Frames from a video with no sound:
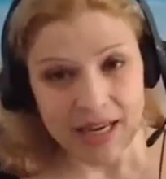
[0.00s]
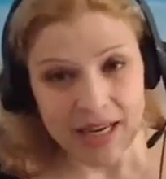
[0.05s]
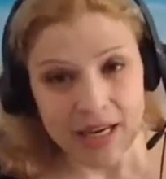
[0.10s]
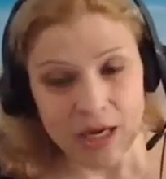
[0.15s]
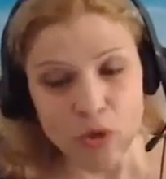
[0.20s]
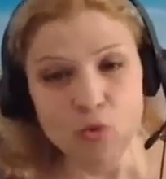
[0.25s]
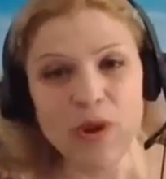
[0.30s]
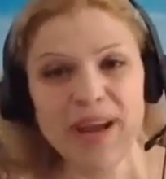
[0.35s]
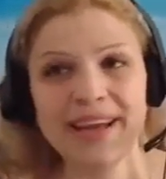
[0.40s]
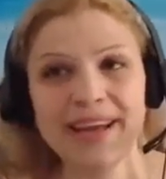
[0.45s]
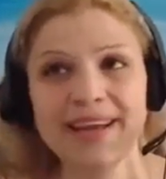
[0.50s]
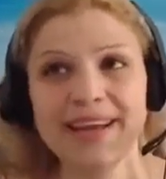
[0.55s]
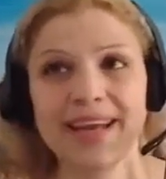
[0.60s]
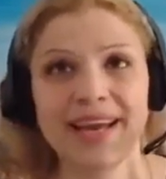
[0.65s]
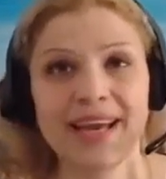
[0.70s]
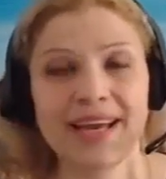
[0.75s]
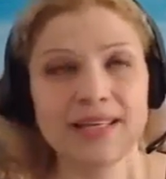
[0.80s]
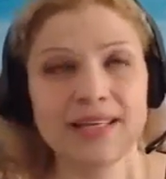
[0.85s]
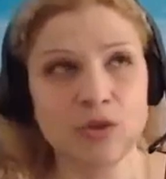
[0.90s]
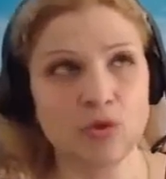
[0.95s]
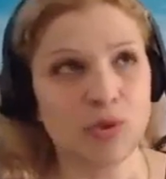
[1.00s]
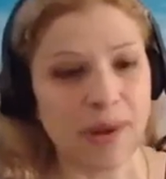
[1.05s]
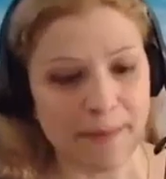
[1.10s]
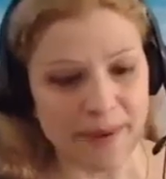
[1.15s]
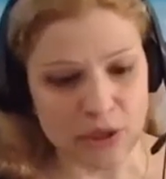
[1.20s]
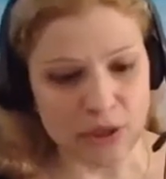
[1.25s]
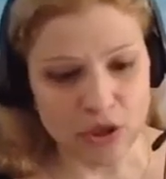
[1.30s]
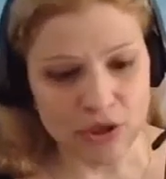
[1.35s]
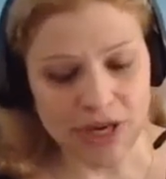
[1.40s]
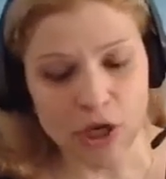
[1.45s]
No es que si una
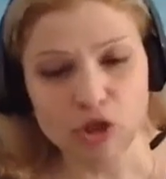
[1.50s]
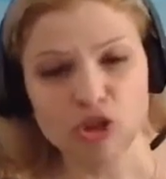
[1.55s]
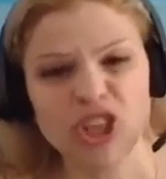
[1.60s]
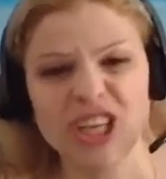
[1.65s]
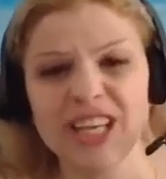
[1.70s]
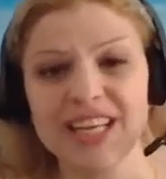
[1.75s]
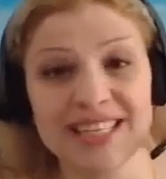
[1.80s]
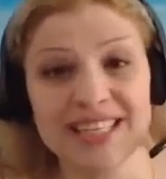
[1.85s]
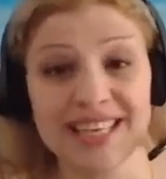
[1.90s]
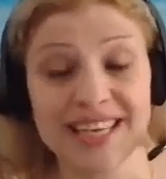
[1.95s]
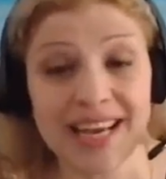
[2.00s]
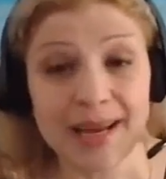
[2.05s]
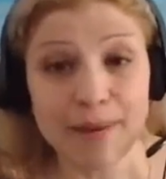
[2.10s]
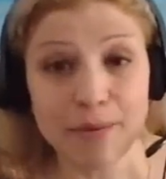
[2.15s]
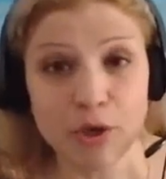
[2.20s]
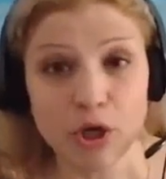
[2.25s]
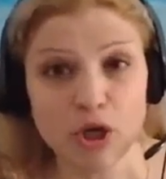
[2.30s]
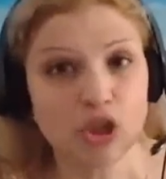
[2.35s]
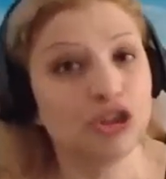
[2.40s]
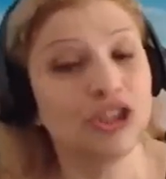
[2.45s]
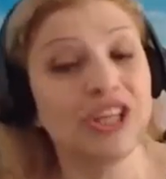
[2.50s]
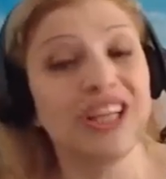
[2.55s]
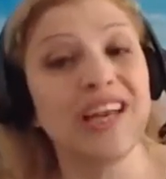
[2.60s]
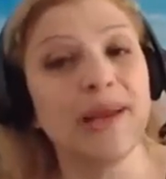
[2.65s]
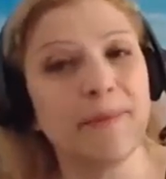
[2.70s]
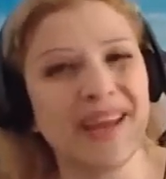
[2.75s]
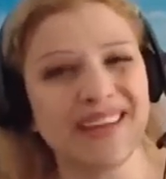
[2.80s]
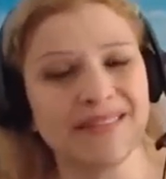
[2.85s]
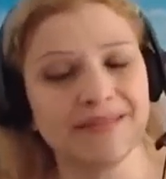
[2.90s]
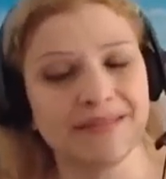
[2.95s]
persona no tiene cerebro, no tiene
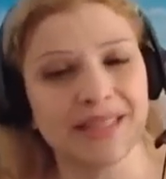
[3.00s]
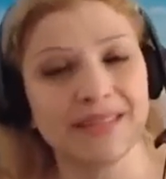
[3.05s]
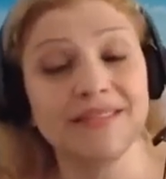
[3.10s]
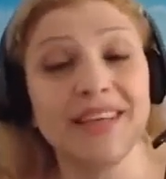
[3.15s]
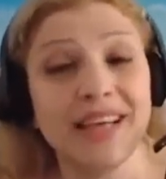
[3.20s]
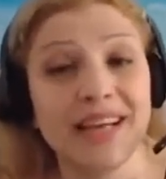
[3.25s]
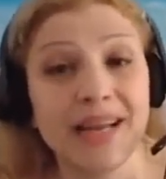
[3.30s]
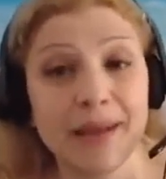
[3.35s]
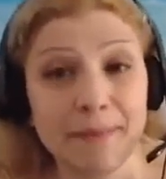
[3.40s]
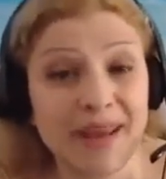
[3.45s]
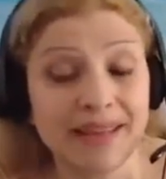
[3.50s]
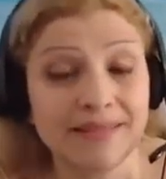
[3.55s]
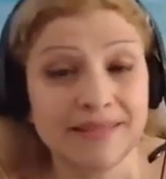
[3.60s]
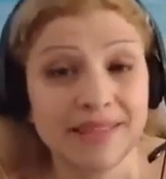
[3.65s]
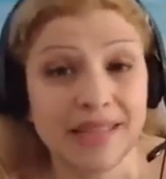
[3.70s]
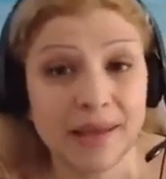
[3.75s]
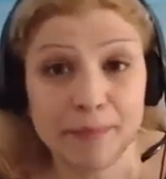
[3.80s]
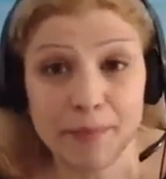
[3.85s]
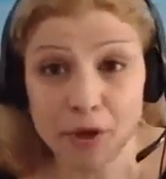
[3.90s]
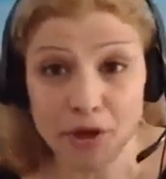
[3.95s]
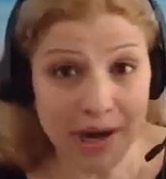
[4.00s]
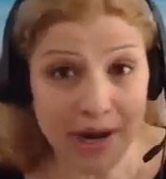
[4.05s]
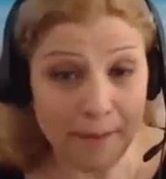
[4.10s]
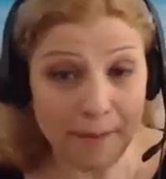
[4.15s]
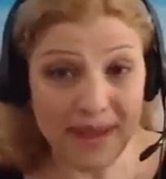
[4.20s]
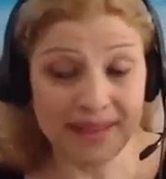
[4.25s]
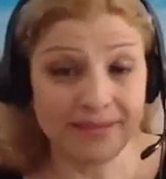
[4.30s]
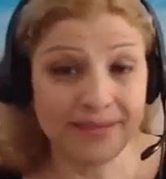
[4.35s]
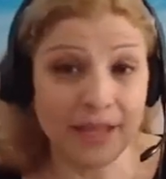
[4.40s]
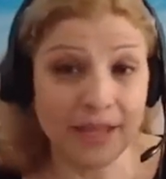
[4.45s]
mente. Tiene mente, pero la
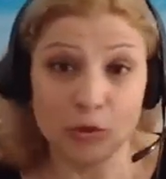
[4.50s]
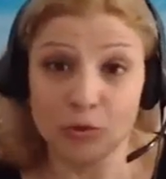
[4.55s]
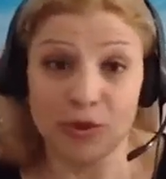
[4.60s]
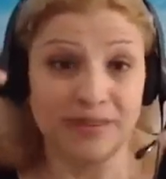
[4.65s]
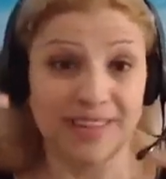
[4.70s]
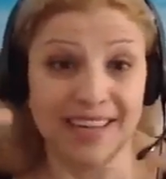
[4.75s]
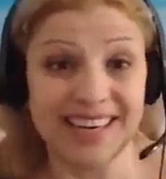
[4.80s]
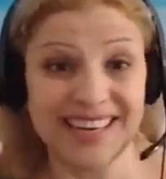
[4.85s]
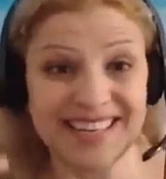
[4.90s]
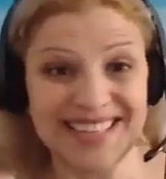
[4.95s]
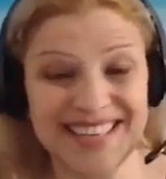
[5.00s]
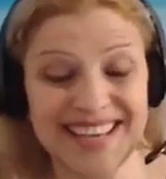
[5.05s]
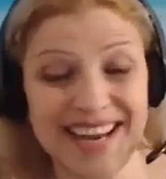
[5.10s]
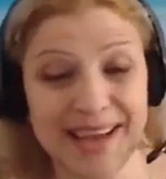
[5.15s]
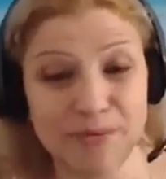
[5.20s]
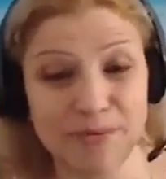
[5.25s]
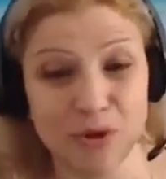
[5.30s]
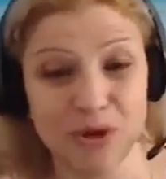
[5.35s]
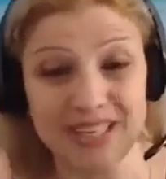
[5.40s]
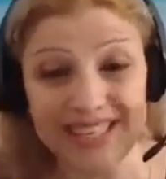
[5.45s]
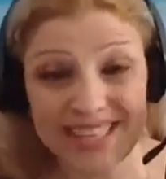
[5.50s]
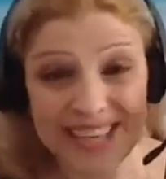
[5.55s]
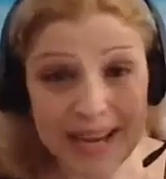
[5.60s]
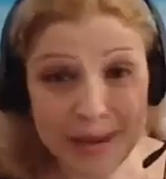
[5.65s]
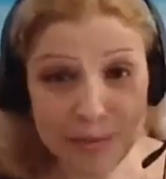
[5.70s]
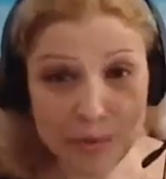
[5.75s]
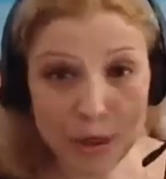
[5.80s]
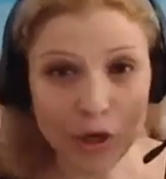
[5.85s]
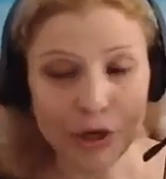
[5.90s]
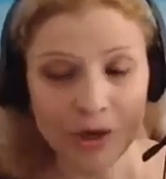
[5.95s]
mente no está en el cerebro. El
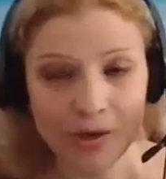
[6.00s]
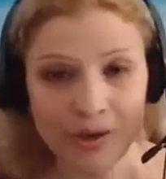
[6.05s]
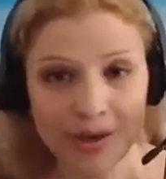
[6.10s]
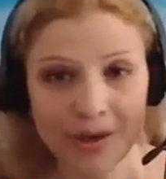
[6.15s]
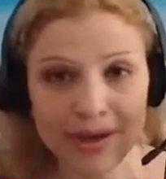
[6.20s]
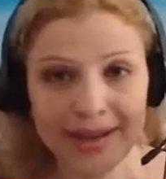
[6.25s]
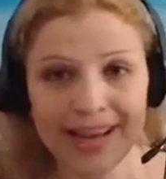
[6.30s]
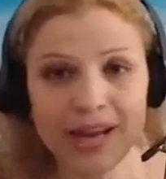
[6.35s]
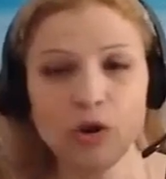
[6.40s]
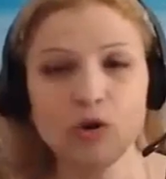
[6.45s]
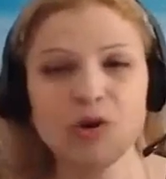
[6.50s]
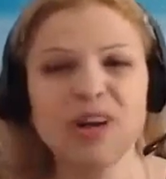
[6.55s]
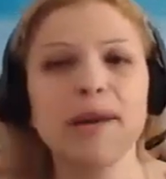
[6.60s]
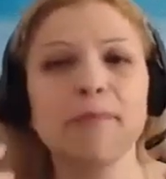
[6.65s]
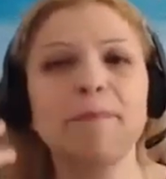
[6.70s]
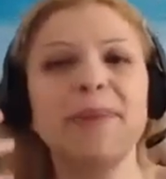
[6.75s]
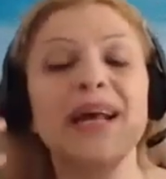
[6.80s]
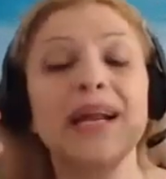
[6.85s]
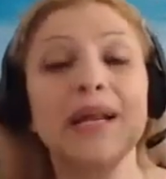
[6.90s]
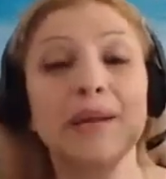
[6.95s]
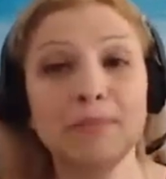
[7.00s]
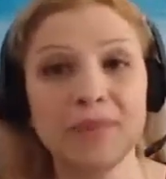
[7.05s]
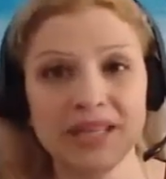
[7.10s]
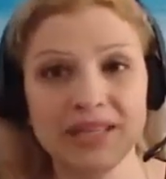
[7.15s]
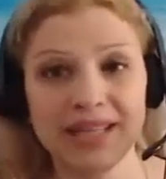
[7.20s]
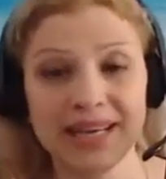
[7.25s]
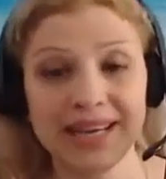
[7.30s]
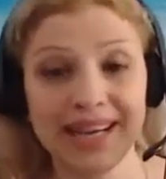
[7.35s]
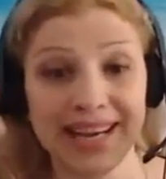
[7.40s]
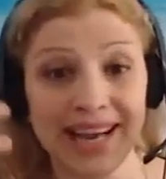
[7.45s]
cerebro es lo que
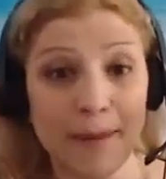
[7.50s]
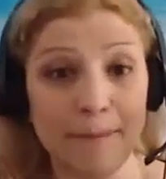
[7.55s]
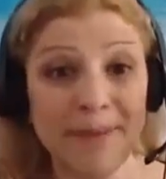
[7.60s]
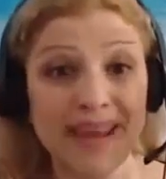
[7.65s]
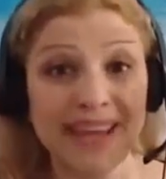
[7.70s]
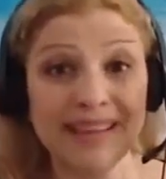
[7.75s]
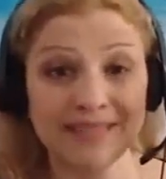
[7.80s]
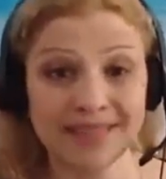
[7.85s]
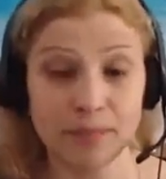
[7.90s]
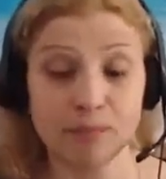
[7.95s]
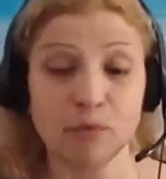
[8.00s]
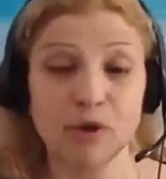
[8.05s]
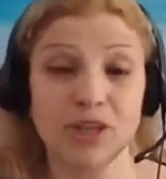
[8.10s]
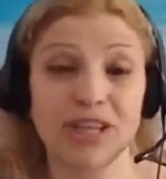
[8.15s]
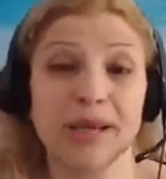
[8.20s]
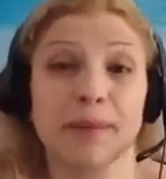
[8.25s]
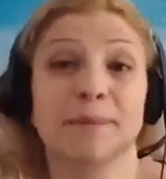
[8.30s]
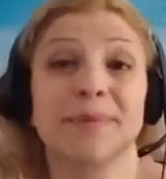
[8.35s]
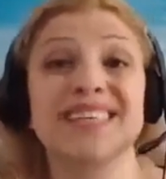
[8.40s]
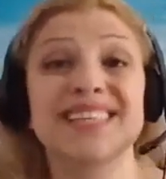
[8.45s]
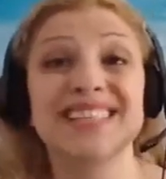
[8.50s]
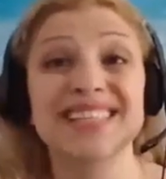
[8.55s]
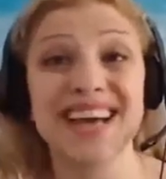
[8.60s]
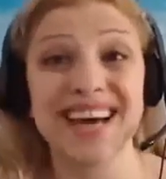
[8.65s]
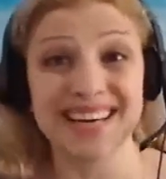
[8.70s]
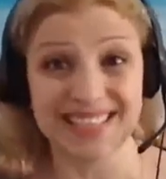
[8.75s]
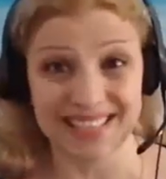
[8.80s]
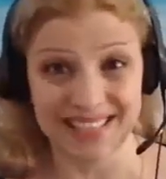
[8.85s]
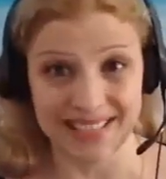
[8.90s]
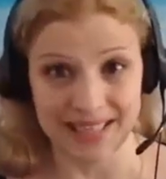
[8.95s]
permite que la mente pueda
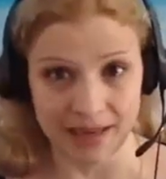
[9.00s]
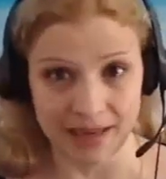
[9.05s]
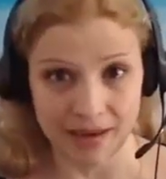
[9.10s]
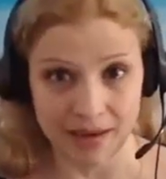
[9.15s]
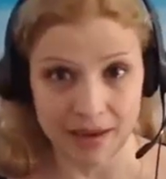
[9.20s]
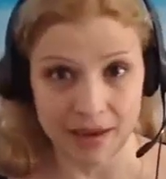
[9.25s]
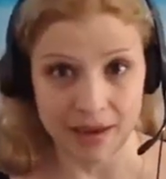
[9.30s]
expresarse.